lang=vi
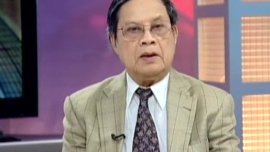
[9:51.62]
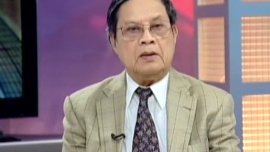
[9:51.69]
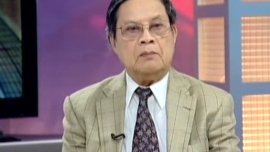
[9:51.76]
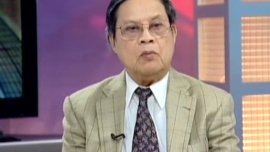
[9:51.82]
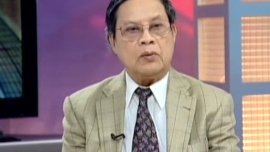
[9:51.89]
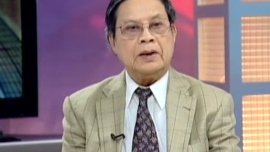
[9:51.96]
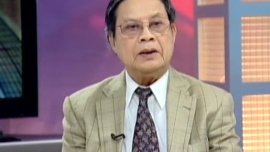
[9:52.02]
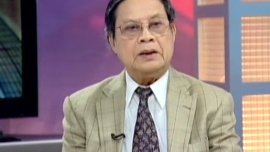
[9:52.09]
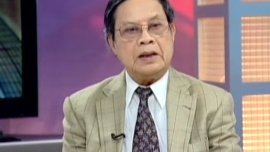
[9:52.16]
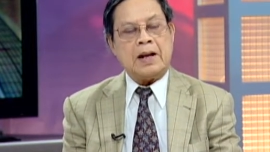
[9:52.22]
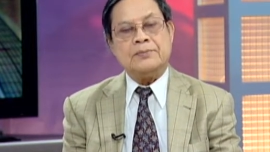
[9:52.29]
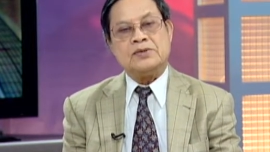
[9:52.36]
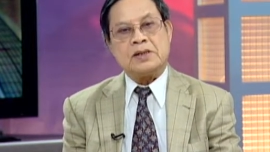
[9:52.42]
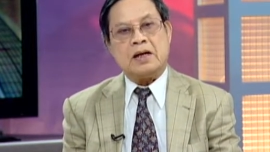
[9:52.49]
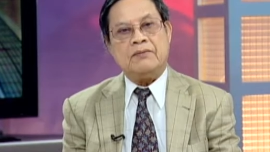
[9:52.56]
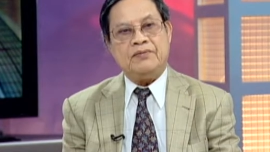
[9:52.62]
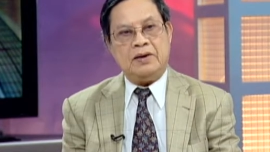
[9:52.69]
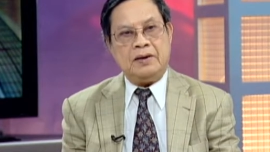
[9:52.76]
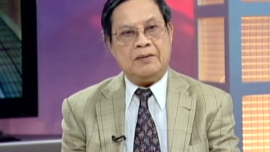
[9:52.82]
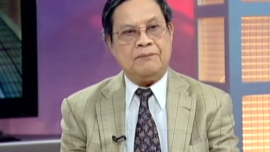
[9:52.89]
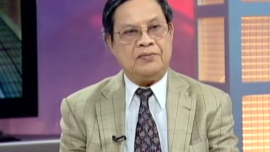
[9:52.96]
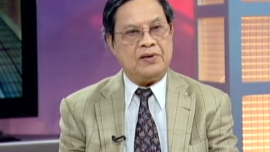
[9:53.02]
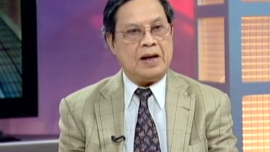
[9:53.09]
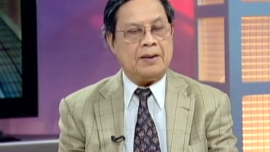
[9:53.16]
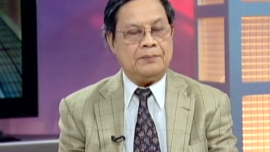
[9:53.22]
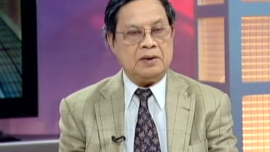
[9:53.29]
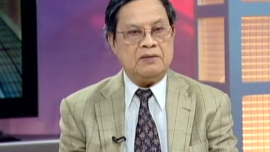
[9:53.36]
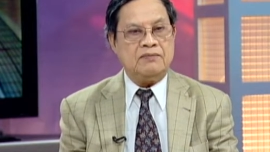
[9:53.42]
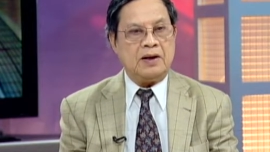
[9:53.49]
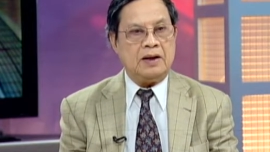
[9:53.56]
Mục đích làm sao phải phải
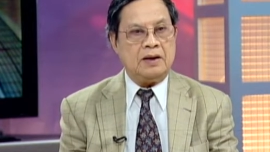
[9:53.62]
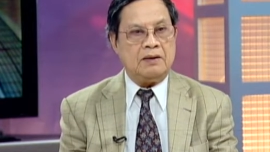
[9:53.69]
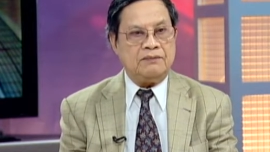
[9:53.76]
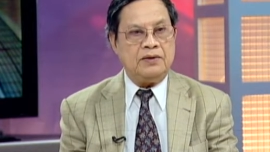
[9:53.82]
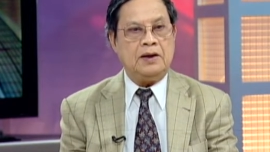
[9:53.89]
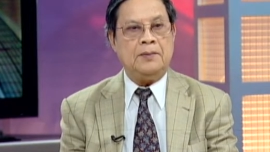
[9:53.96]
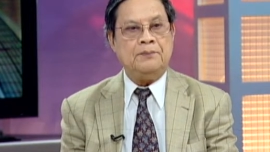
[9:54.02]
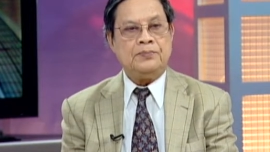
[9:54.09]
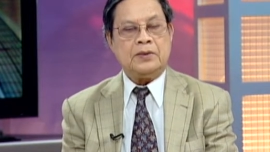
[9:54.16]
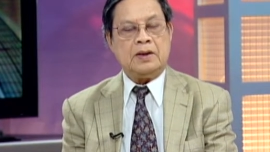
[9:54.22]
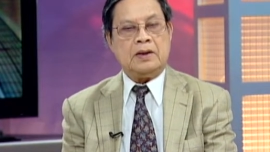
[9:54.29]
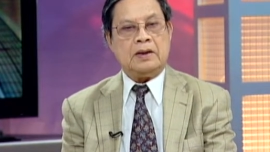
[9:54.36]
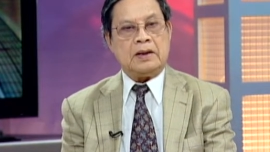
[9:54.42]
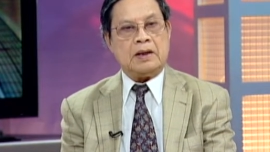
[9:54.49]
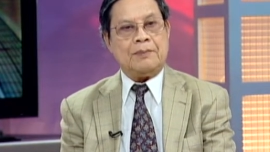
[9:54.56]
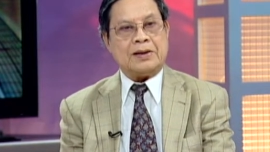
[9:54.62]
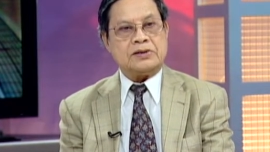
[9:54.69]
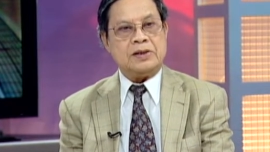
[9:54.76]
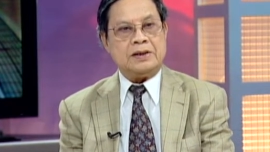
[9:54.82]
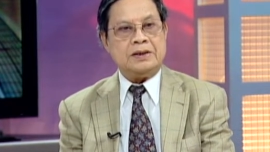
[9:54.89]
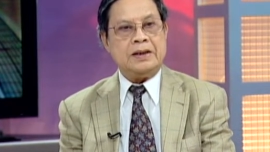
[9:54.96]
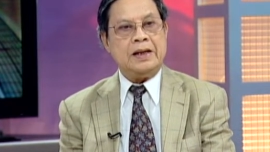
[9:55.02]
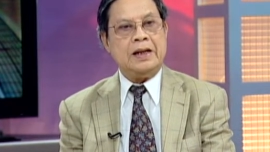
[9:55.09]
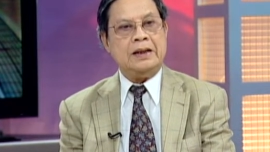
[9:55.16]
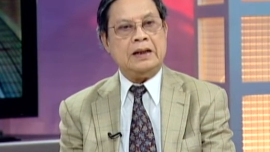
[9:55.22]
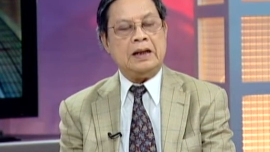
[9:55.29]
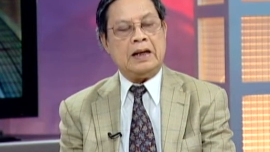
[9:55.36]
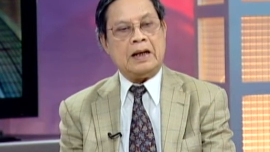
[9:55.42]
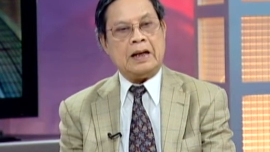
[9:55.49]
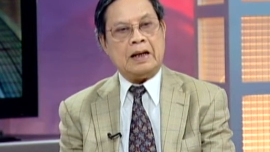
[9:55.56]
làm như vậy là vì cái bác sĩ gia
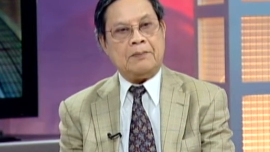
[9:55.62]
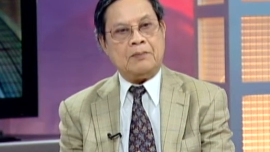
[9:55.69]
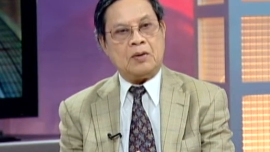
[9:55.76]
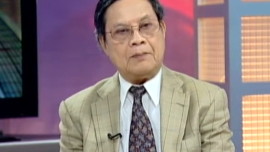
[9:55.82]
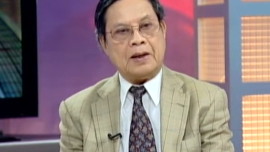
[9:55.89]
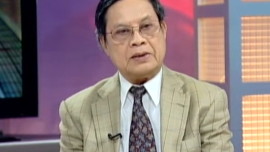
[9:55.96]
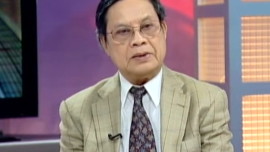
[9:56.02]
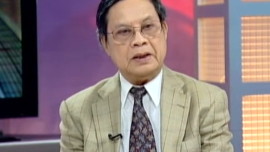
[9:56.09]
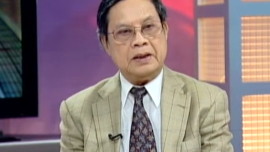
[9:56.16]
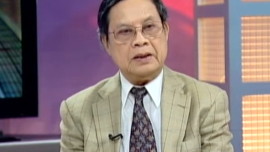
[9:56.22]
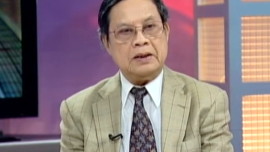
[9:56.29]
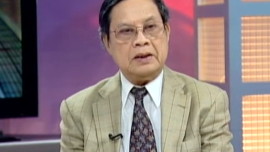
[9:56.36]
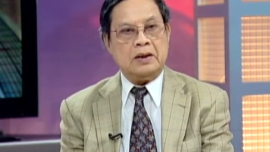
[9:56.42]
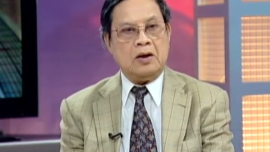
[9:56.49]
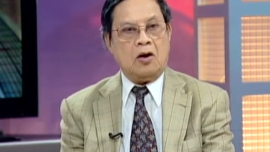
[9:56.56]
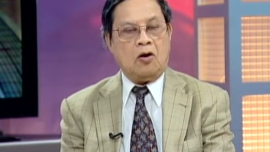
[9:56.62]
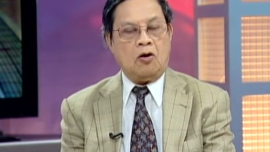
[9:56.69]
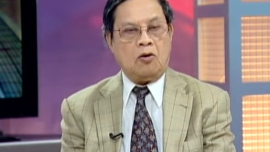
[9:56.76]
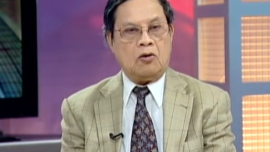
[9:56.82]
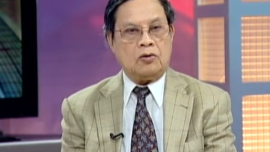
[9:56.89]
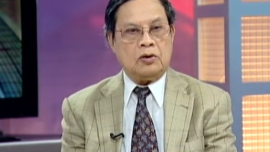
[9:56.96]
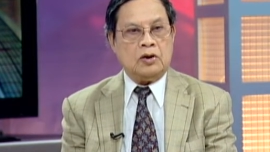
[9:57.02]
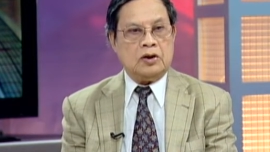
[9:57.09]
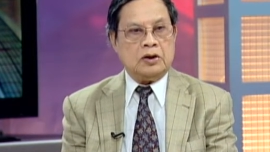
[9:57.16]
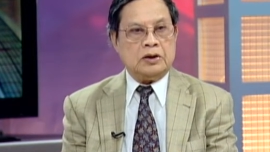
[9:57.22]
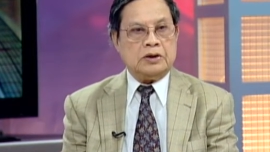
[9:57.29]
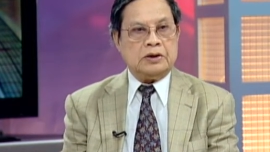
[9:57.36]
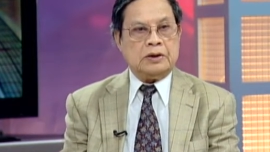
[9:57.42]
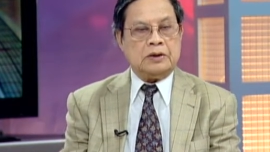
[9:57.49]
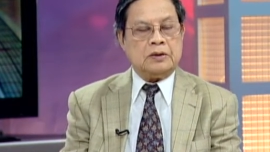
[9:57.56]
đình là một bác sĩ họ
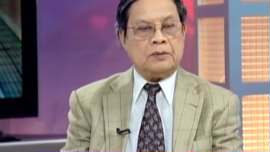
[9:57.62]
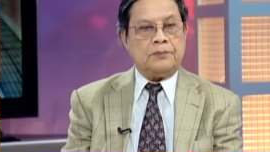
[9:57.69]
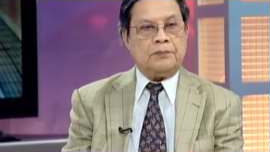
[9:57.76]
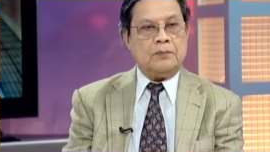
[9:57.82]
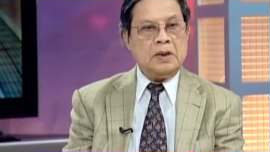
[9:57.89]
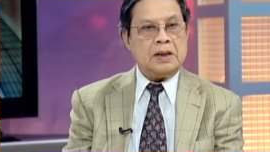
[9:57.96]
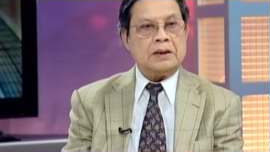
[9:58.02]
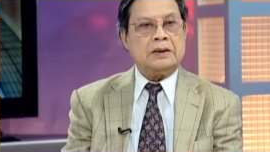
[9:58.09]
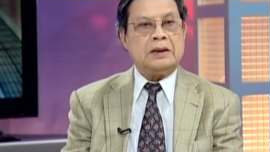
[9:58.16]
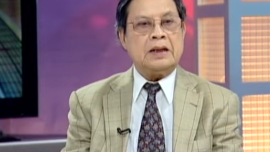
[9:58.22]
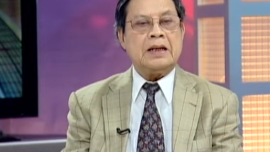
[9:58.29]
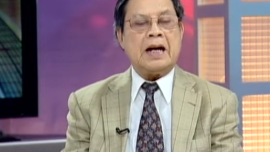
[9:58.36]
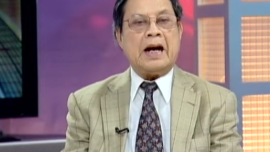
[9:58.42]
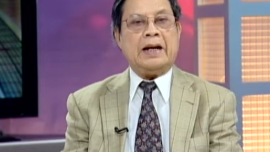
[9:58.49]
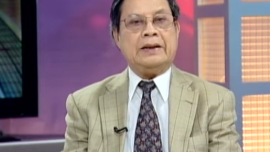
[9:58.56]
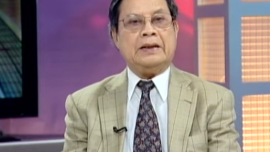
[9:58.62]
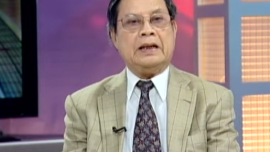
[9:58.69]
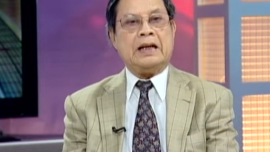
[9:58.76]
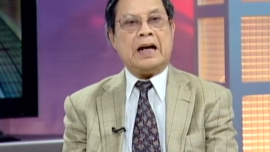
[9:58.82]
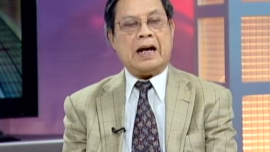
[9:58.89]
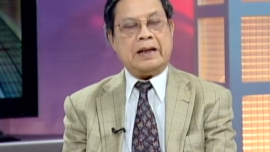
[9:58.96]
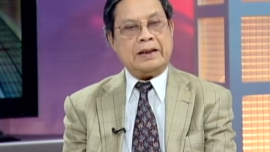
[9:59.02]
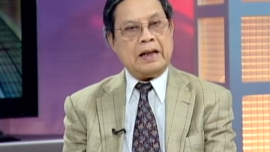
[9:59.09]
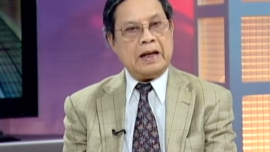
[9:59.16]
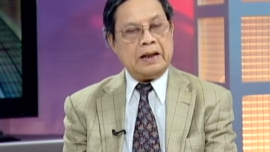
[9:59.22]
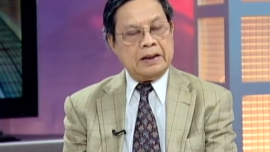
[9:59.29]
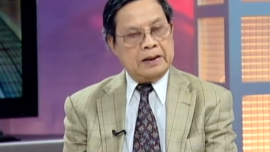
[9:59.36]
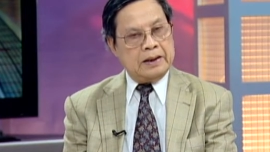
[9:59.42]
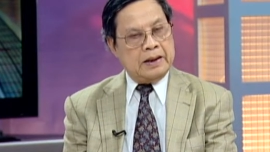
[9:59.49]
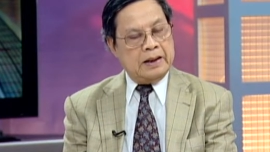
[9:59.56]
biết tất cả những khả năng
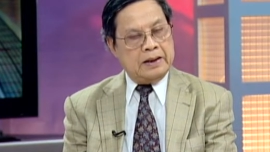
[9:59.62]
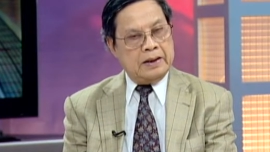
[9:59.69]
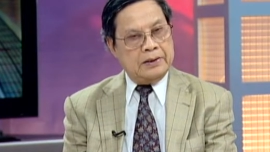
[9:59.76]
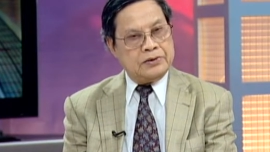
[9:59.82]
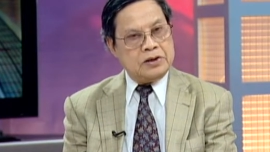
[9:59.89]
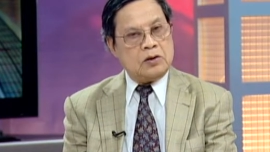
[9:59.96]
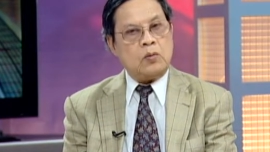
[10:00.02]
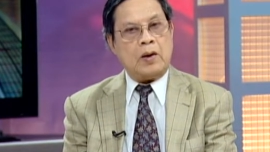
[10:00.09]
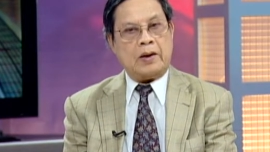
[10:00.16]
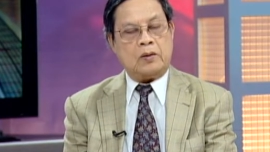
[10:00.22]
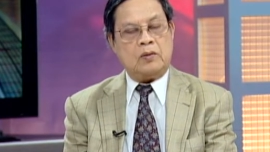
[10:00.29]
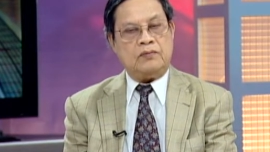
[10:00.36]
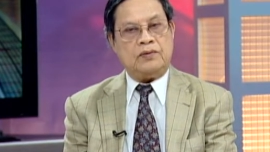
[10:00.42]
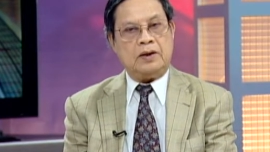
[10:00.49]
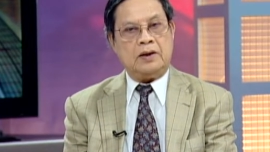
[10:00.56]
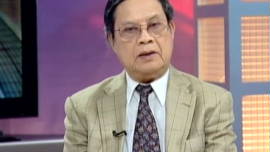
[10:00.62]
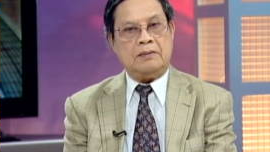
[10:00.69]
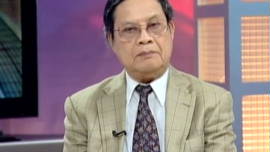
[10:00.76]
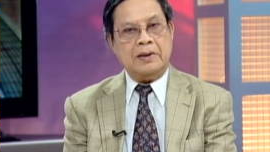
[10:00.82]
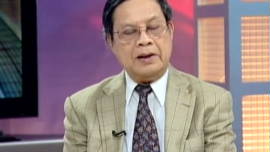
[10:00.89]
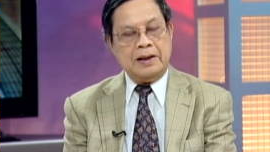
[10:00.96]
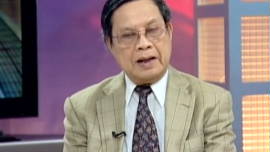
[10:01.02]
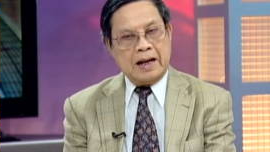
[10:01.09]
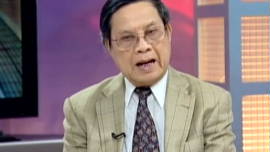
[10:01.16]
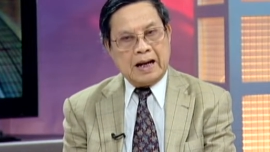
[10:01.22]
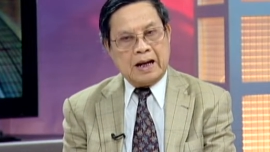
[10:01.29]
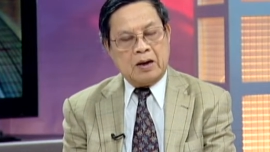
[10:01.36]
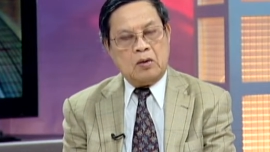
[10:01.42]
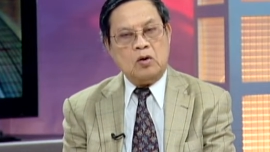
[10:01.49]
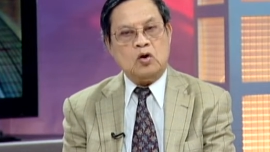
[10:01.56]
cái cái sức khỏe của quý vị bình
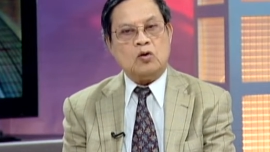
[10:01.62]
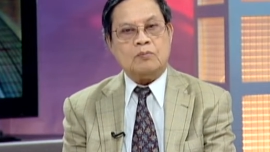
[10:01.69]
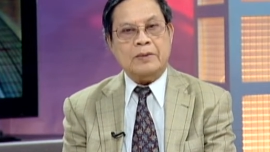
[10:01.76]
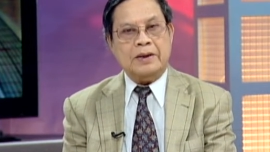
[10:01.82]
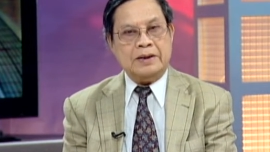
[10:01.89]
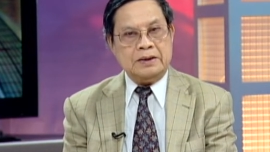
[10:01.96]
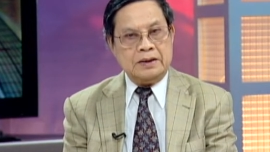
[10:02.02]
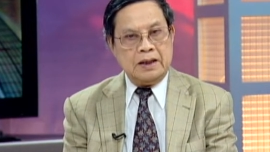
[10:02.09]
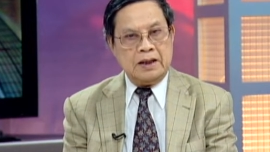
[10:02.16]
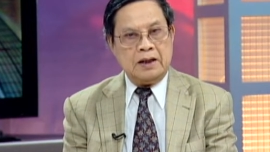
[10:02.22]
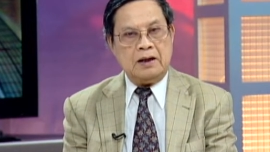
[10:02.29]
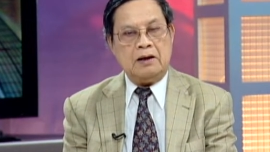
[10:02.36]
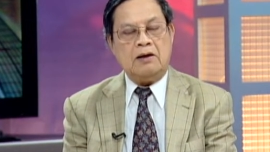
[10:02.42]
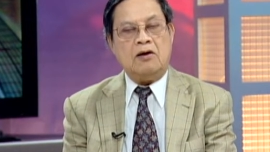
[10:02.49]
nào, bình gì